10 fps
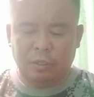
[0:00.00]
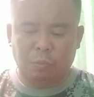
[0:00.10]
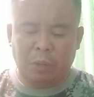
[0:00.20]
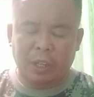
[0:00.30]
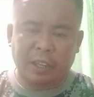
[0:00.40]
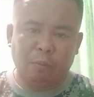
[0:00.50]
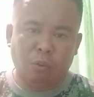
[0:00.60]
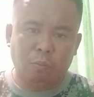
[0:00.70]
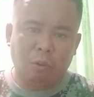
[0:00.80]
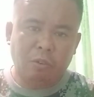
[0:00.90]
Barangay
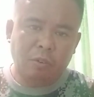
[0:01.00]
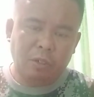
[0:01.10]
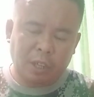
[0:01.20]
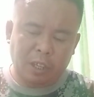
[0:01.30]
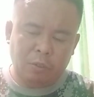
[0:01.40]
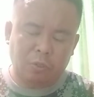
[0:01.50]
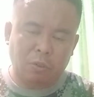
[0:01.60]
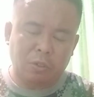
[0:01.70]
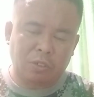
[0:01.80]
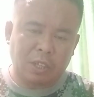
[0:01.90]
Bunbun kay
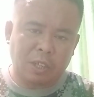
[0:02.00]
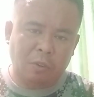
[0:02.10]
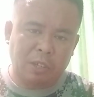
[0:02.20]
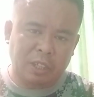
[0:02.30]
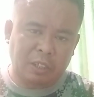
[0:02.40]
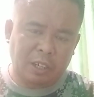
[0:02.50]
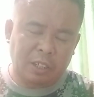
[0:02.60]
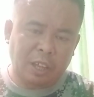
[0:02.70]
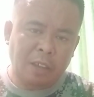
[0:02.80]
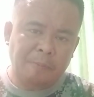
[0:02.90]
Yutonyo sa asawa na sa
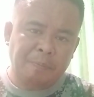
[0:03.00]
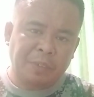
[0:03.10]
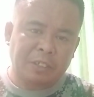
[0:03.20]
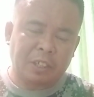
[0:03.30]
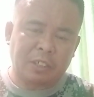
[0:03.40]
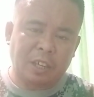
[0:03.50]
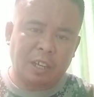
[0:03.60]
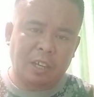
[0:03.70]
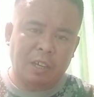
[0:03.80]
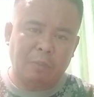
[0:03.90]
Antilita. Diyan
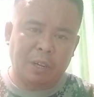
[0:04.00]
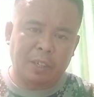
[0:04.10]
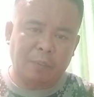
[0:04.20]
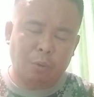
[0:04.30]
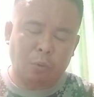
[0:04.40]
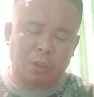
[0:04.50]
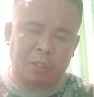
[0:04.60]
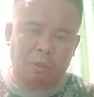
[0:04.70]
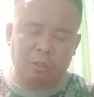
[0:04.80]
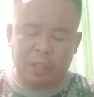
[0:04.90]
sa Barangay Pro
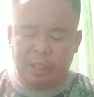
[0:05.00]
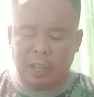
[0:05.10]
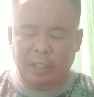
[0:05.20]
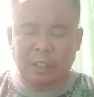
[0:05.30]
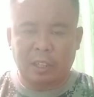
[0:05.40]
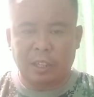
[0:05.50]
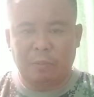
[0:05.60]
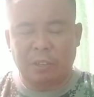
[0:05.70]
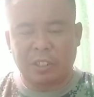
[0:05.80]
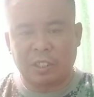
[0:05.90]
4 kay Ate
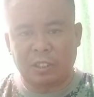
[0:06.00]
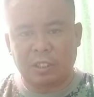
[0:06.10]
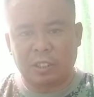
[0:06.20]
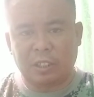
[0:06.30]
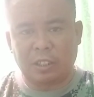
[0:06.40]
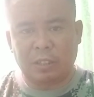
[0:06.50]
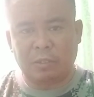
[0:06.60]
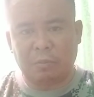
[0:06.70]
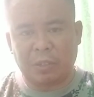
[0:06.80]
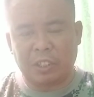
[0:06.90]
Francis,
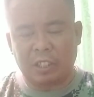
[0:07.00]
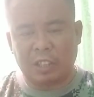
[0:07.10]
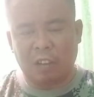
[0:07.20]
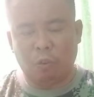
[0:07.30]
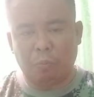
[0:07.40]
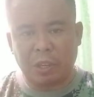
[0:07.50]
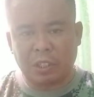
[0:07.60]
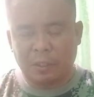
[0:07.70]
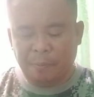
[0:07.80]
Francisca Kumbis.